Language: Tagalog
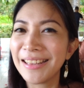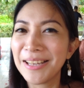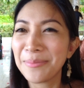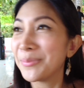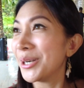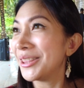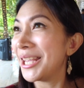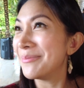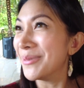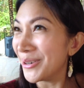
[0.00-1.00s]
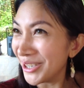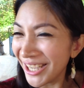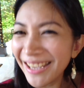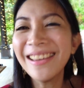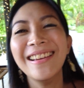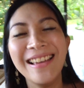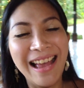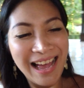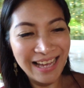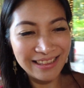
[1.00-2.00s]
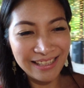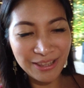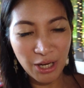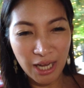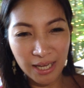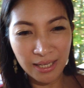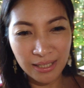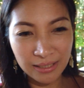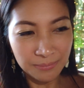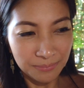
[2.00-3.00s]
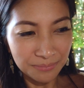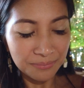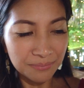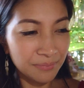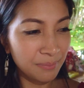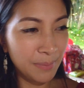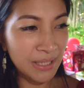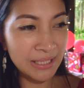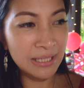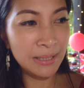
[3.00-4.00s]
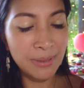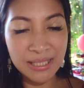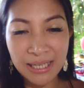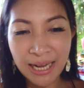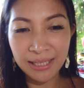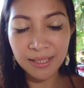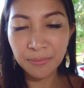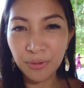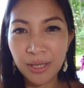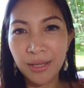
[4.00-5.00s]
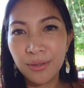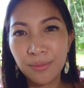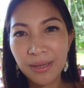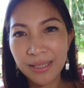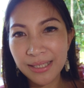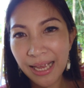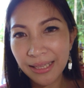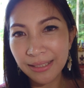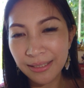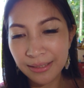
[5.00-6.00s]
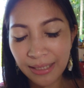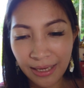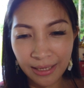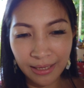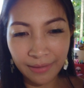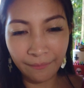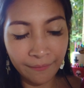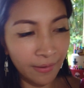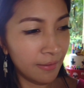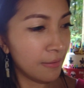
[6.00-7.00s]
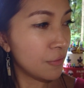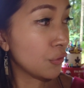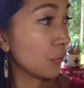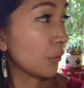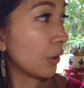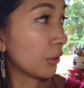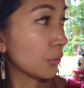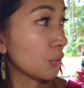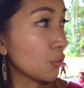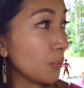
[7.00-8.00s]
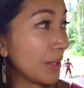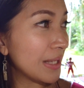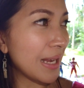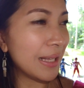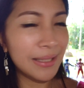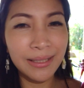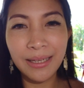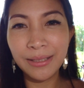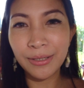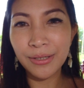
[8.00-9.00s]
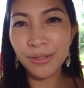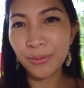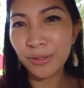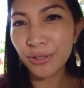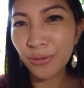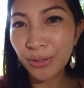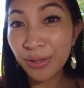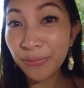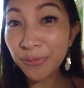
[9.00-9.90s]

natin ang birthday boy. Uh, At ito ang... Pinalabas na natin muna yung mga salad and uh, soup and salad later. So we'll show you the